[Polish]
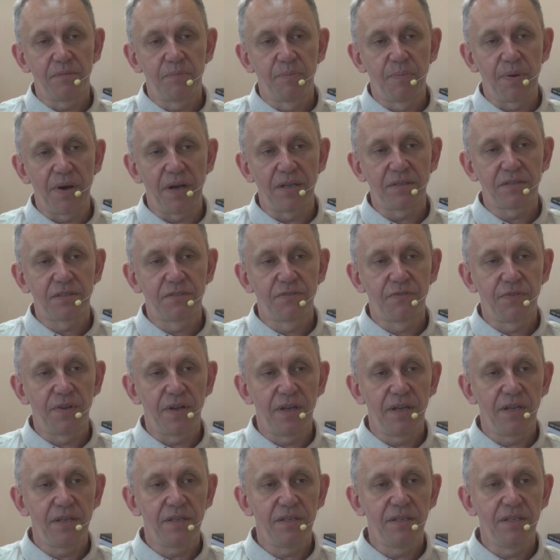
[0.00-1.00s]

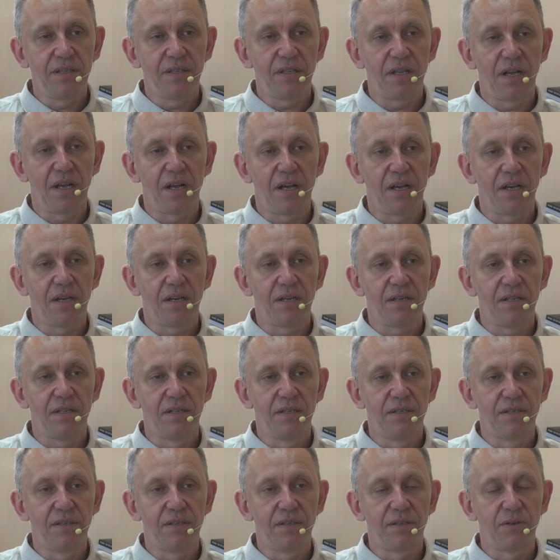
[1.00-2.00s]
pastwę i na
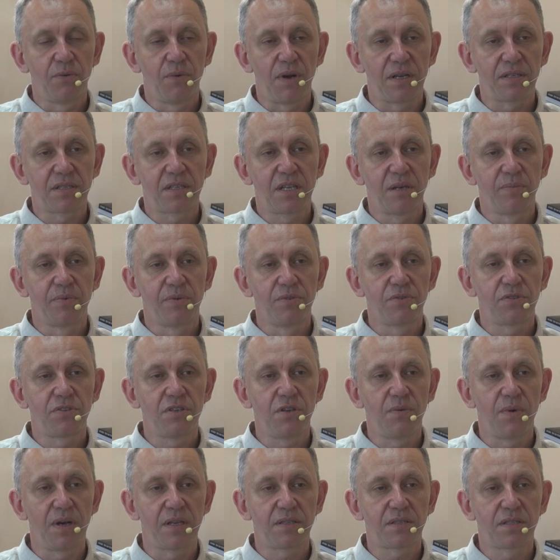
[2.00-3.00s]
łaskę bądź
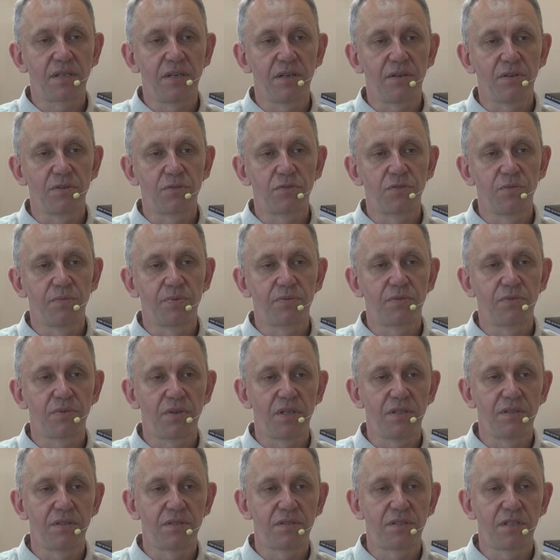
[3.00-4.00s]
niełaskę osób,
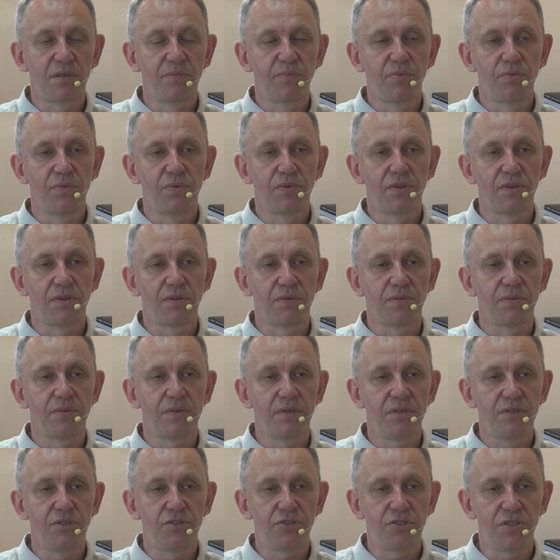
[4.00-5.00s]
które dystrybuują
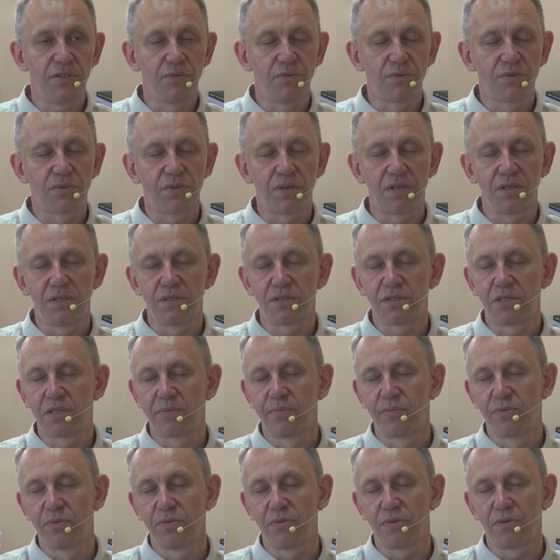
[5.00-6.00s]
i sił, które
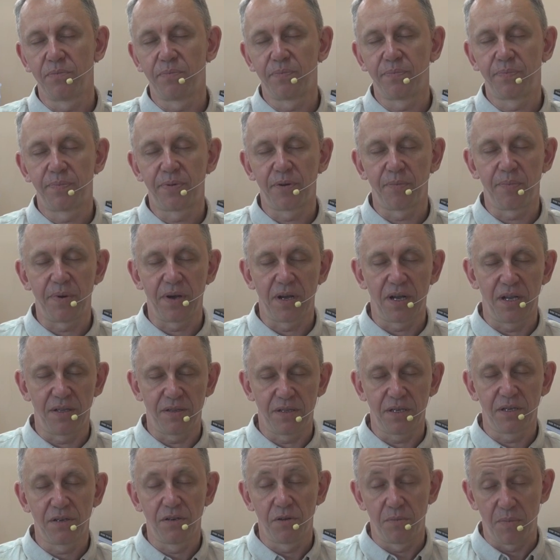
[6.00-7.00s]
dystrybuują
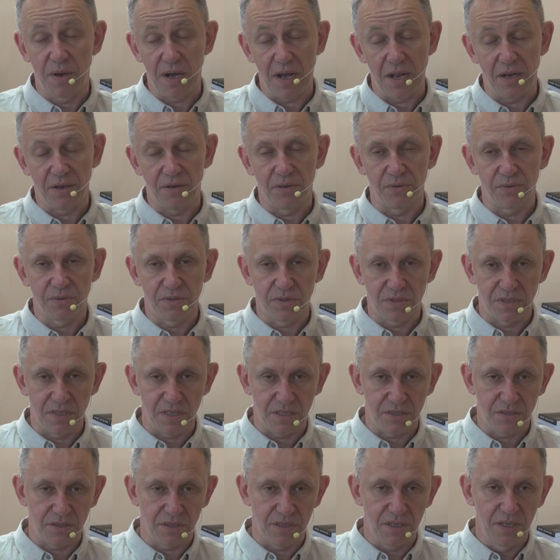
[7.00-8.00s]
propagandę globalną. To
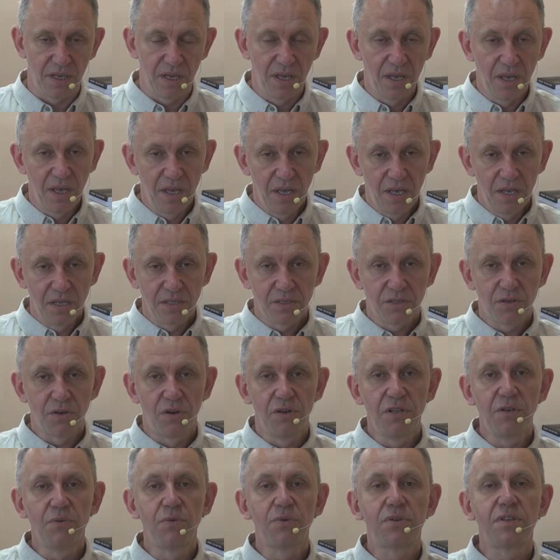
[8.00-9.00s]
znaczy z
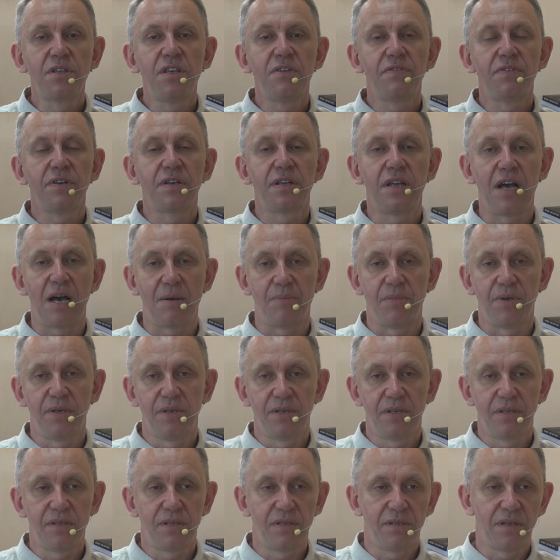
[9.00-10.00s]
Hollywood nie
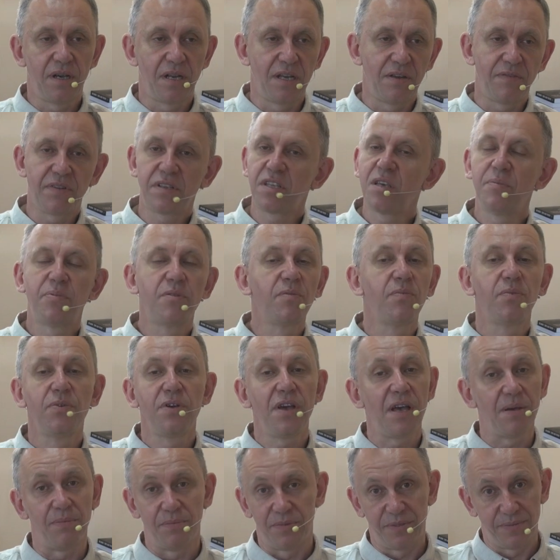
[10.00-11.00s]
wygramy, a nawet nie
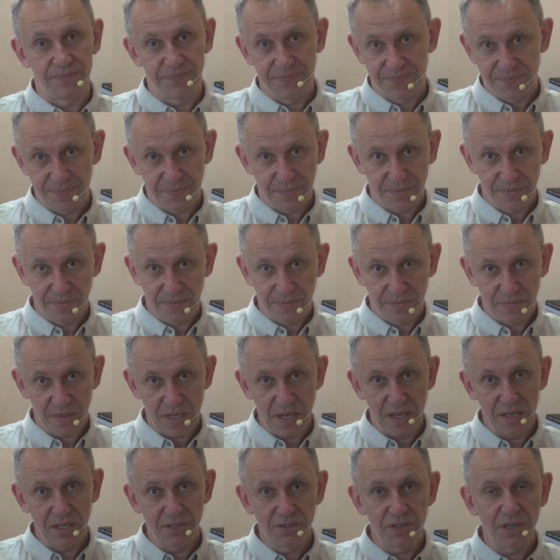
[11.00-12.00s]
próbujemy.
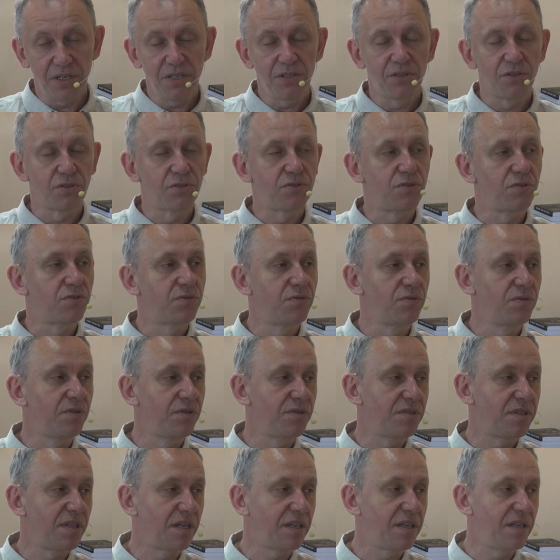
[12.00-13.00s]
A jeżeli to
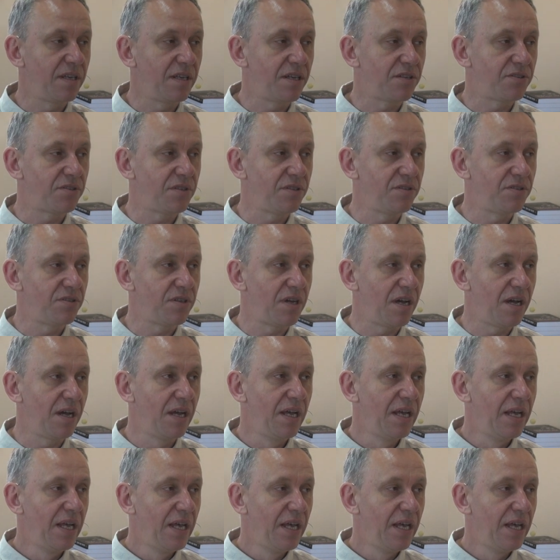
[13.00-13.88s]
stosując takie narzędzia,